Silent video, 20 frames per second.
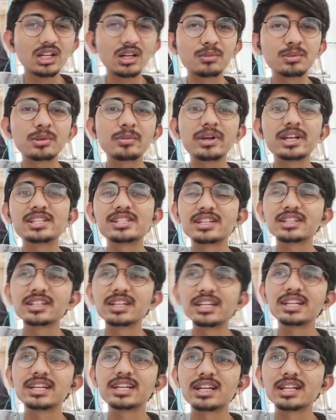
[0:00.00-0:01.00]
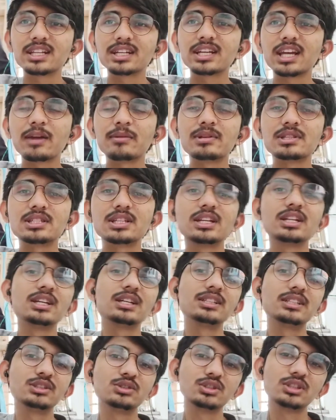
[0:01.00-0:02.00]
अभी मैं जर्नल लिख रहा था केमिस्ट्री की
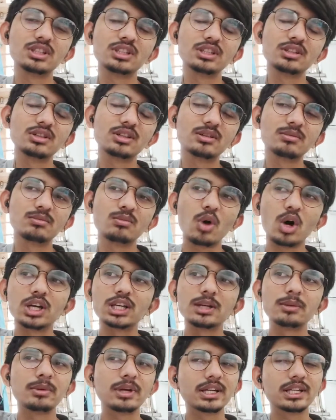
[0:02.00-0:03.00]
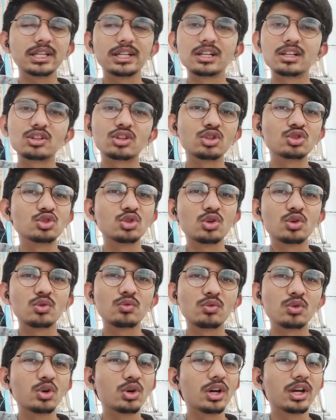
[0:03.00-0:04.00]
लेकिन क्योंकि बॉटनी प्रैक्टिकल तो जो
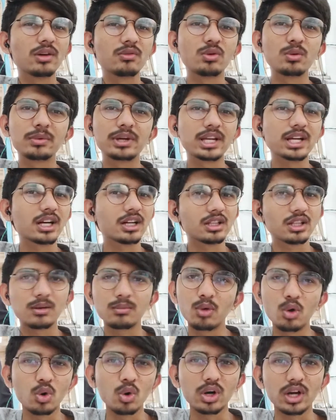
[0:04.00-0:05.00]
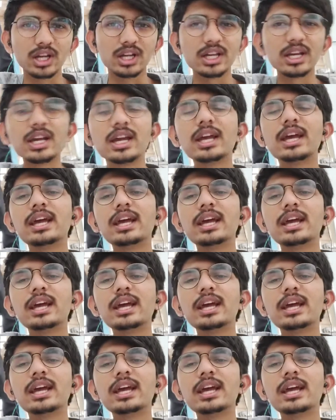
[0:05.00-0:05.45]
वो है वो मेरे ख़त्म हो गए